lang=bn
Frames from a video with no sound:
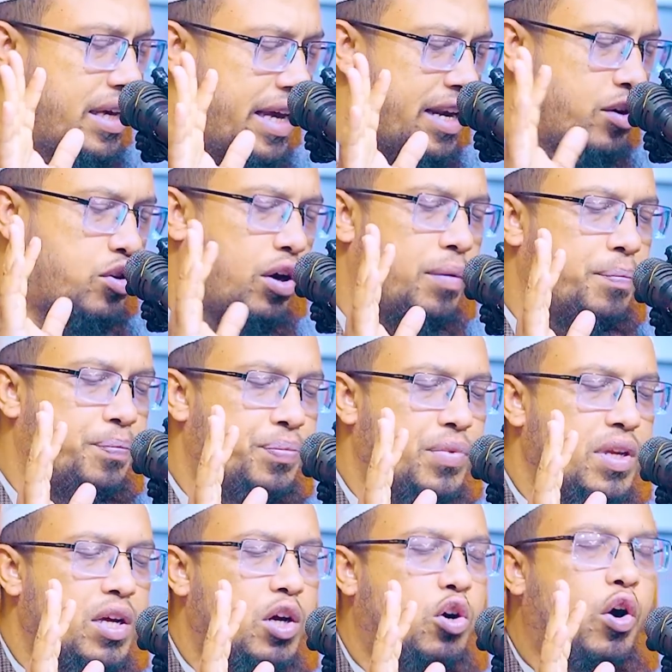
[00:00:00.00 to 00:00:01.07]
এরকম
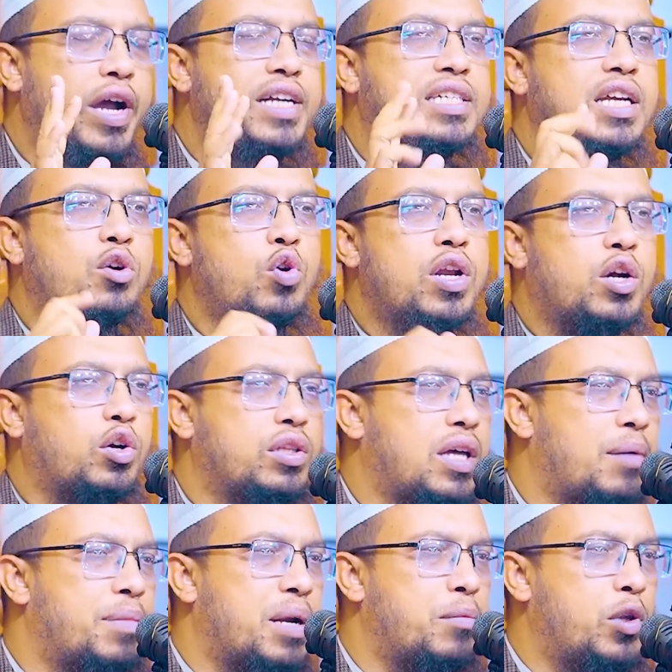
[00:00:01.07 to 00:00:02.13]
কয়েকটা গুণের কথা
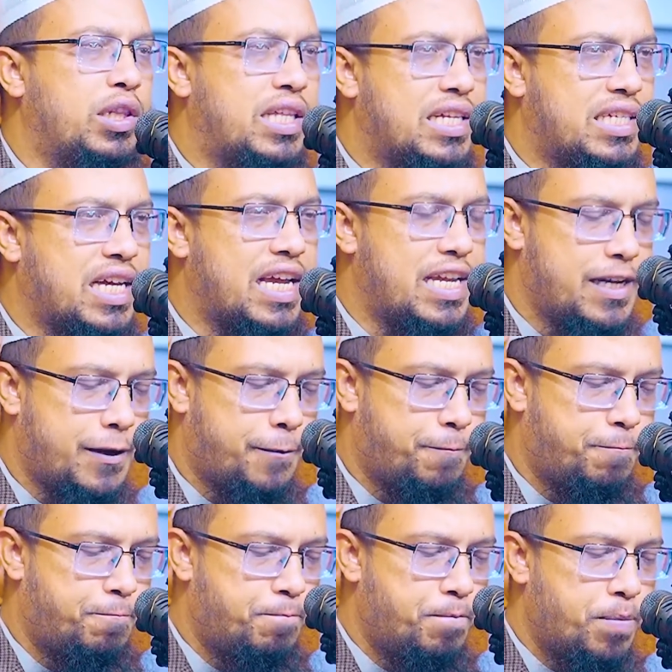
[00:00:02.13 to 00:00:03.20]
আমরা বলতে চাই
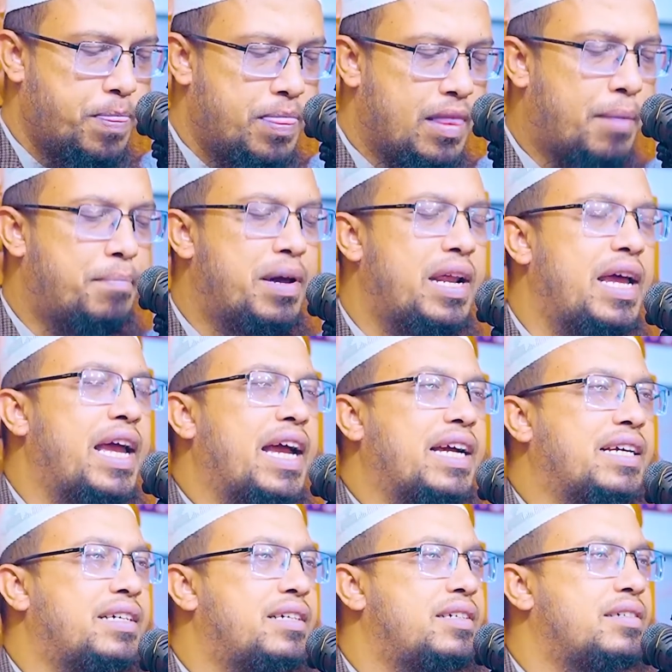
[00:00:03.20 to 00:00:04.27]
নাম্বার এক
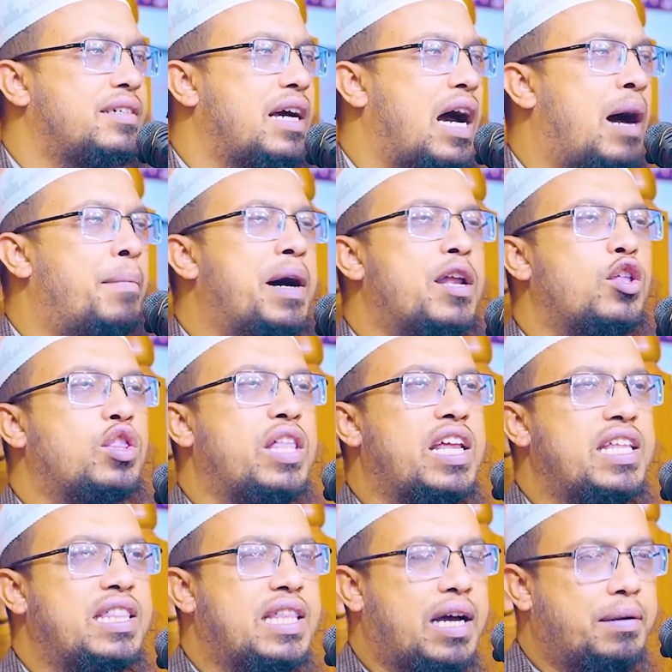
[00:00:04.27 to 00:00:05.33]

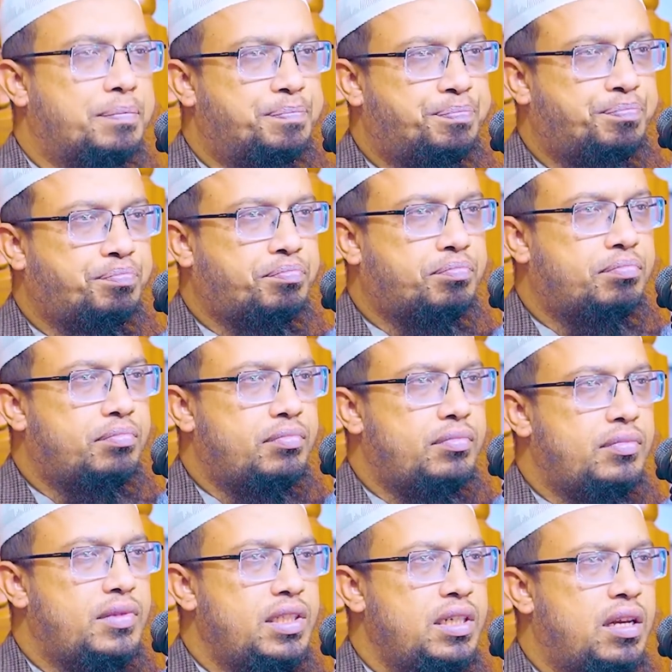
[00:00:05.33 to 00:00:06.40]
আমানতদারিতা
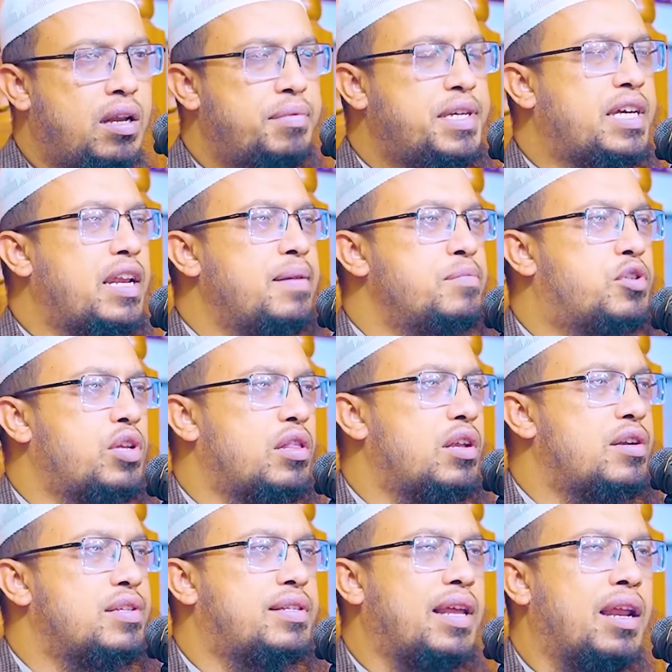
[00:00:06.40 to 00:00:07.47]
নবী করিম
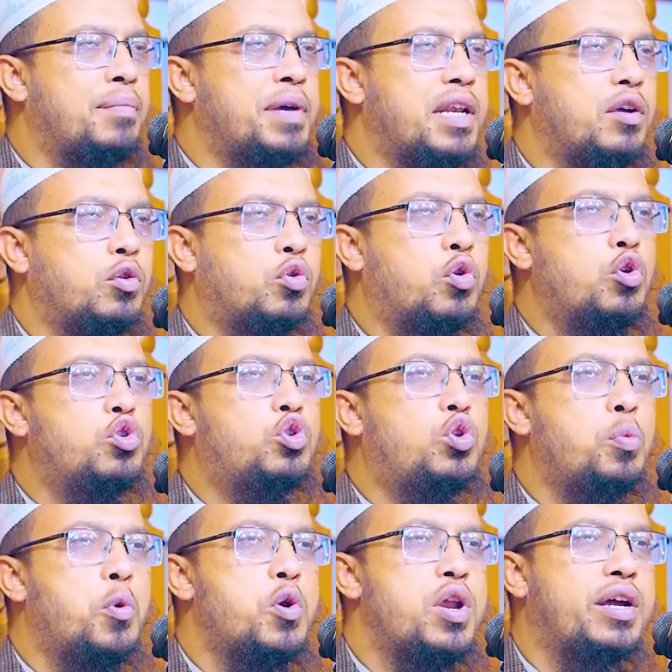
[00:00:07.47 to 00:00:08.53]
সাল্লা সাল্লামের
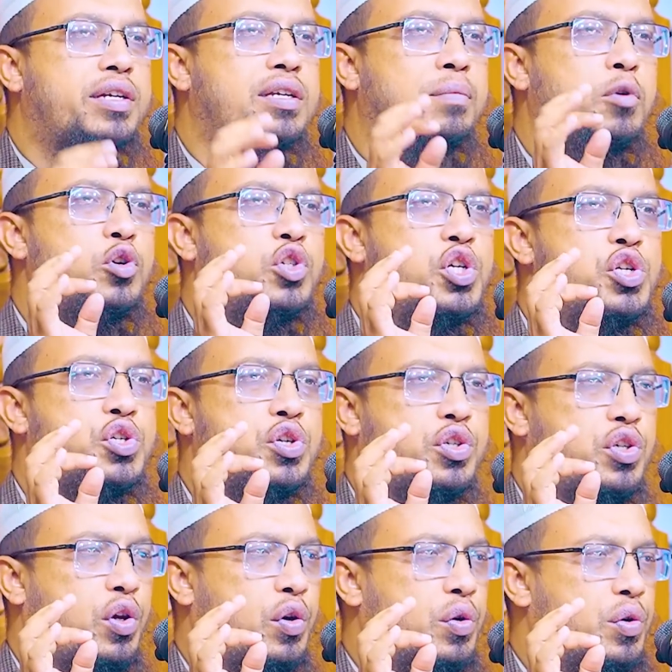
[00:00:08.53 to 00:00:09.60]
গুরুত্বপূর্ণ একটা বৈশিষ্ট্য
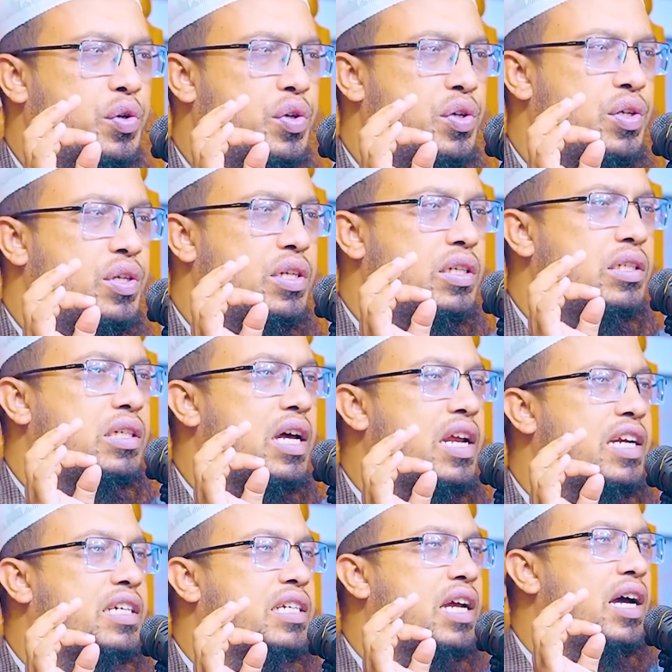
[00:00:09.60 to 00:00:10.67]
ছিল তার
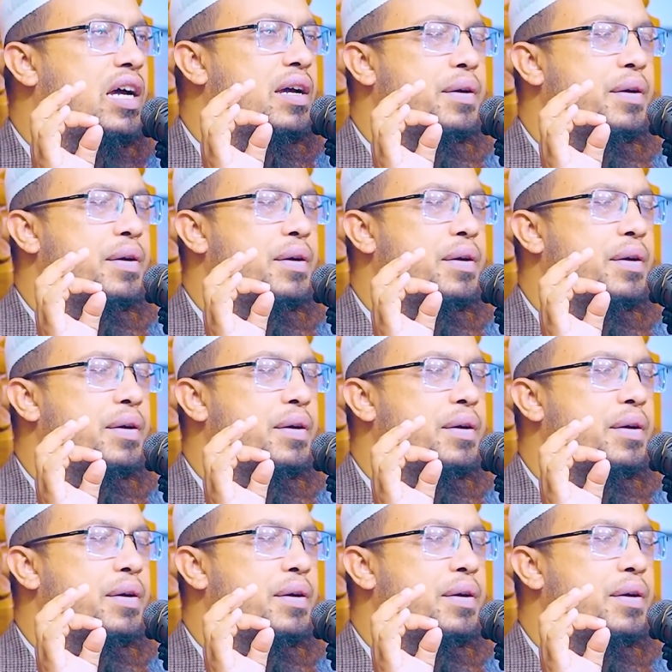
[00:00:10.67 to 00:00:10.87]
একটা